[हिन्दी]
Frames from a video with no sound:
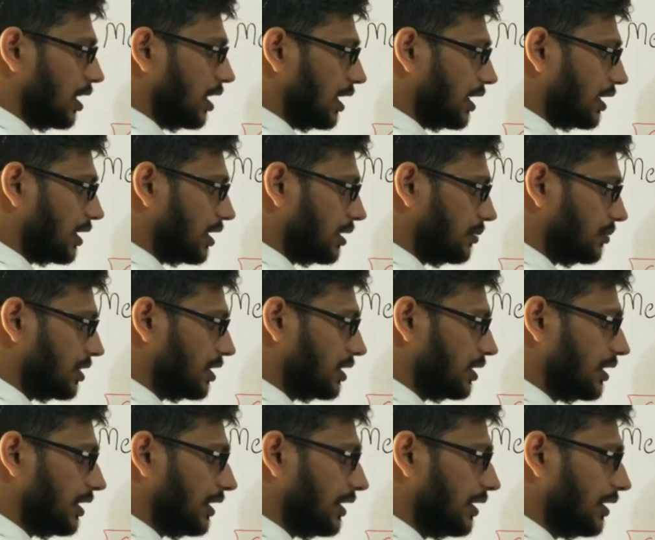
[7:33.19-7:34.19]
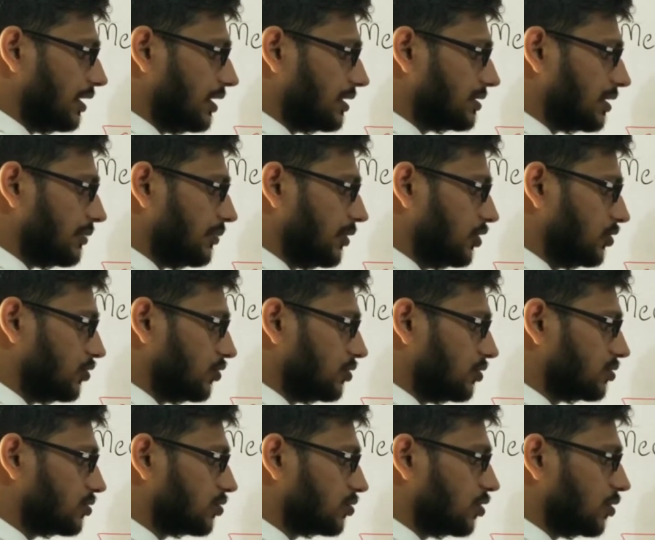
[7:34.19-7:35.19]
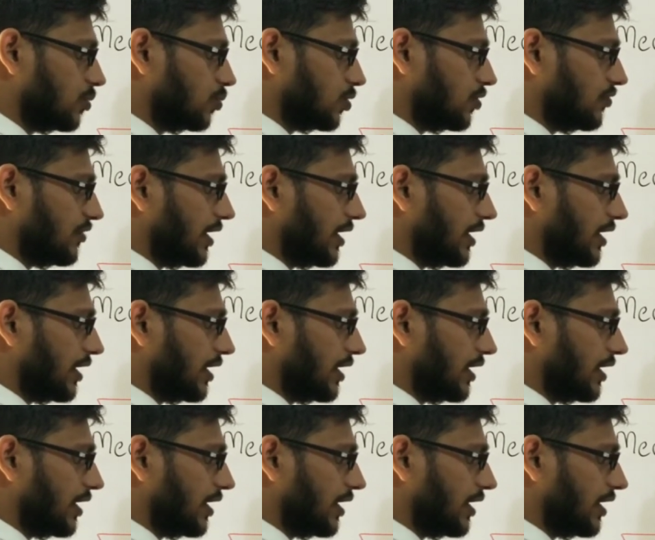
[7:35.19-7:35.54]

अगर हम करते हैं इंग्लिश अभी चूज़ तो हमको